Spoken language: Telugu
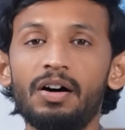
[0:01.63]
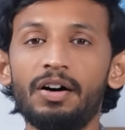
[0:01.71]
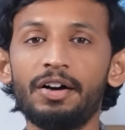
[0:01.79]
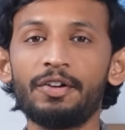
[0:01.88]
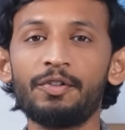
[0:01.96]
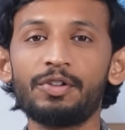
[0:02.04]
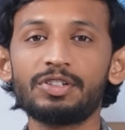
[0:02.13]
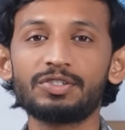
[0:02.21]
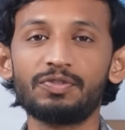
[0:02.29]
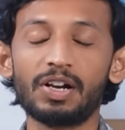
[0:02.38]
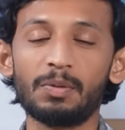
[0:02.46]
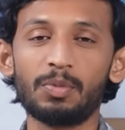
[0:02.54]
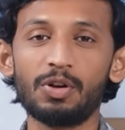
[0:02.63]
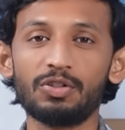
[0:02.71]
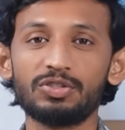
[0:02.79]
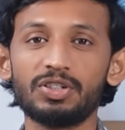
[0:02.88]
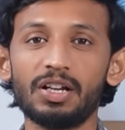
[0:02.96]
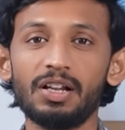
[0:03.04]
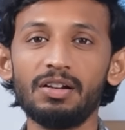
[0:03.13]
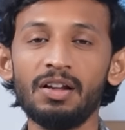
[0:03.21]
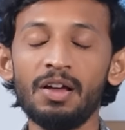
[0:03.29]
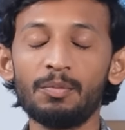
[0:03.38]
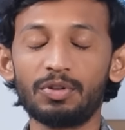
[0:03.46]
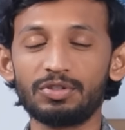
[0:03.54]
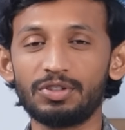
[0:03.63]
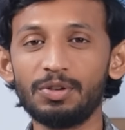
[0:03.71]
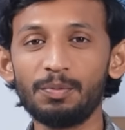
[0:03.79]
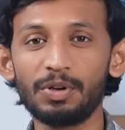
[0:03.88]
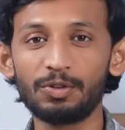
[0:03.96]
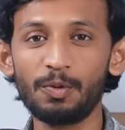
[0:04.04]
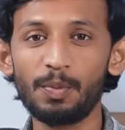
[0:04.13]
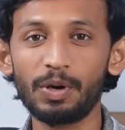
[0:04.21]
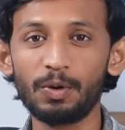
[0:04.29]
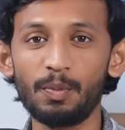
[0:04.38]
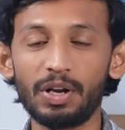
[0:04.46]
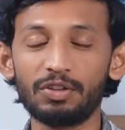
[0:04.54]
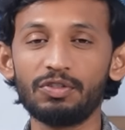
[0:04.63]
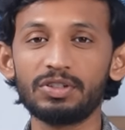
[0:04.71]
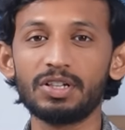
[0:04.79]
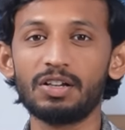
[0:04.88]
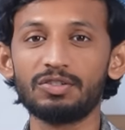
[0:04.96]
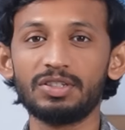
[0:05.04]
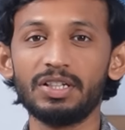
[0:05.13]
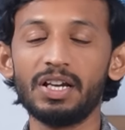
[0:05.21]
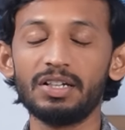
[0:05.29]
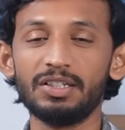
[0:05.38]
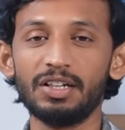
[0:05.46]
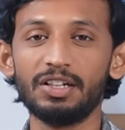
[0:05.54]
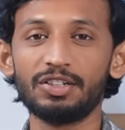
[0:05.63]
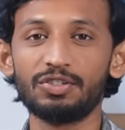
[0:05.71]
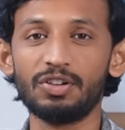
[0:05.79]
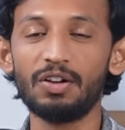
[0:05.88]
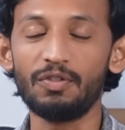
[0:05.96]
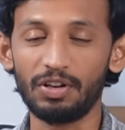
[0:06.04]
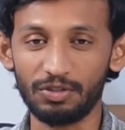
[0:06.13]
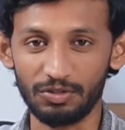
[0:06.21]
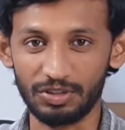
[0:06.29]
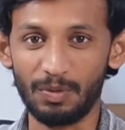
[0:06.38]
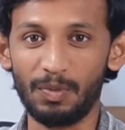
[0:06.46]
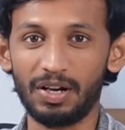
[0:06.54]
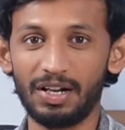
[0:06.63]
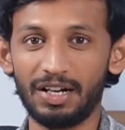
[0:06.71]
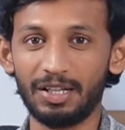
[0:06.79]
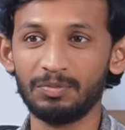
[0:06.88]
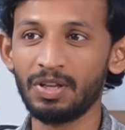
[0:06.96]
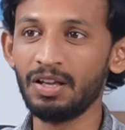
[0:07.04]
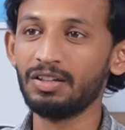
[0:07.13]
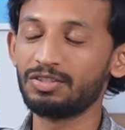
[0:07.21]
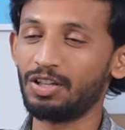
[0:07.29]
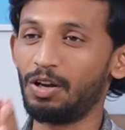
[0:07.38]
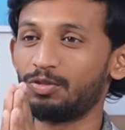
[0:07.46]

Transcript: హాయ్ వ్యూవర్స్ వెల్కమ్ టు అవర్ ఛానల్ ప్రస్తుతం మనతో పాటు భరద్వజ్ గారు సీనియర్ జర్నలిస్ట్ ఉన్నారు వారితో ఒకసారి మాట్లాడదాం సార్